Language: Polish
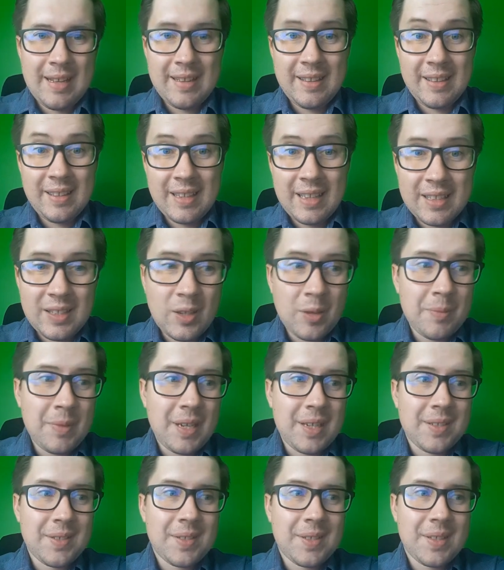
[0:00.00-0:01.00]

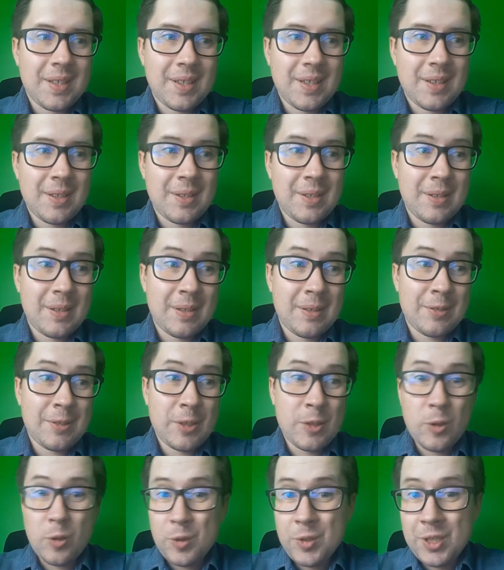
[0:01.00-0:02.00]
Natomiast e, w
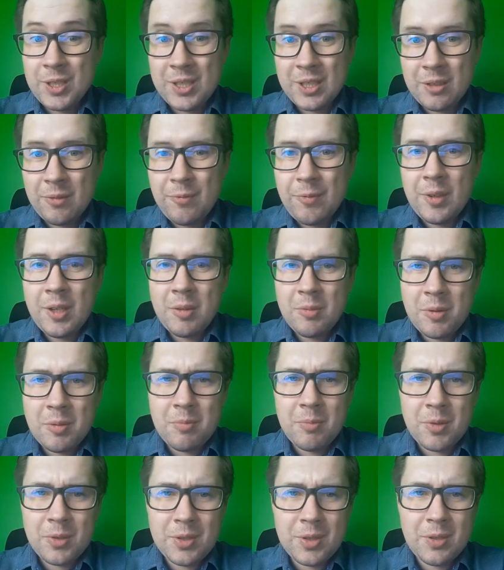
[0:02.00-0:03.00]
skrócie ten film
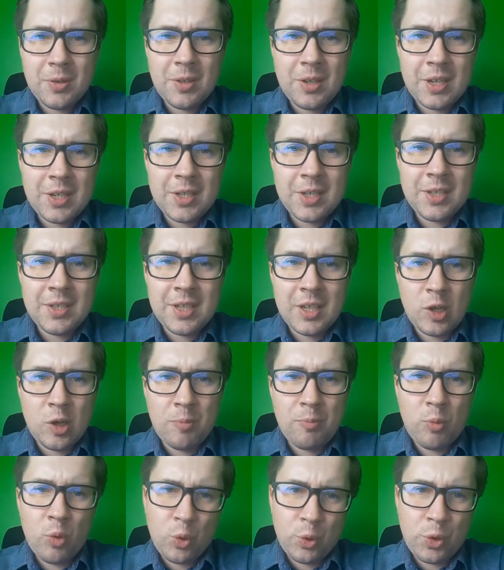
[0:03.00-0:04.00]
można określić jako
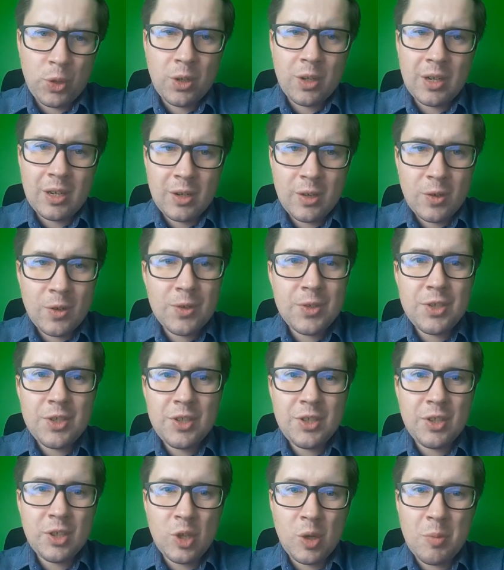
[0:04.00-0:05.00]
półtora
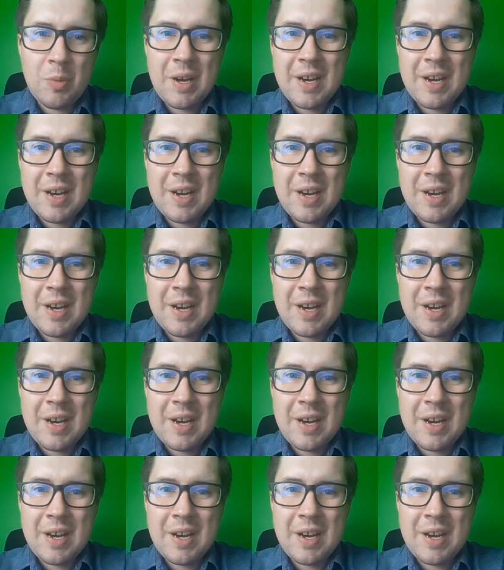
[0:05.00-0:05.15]
godzinną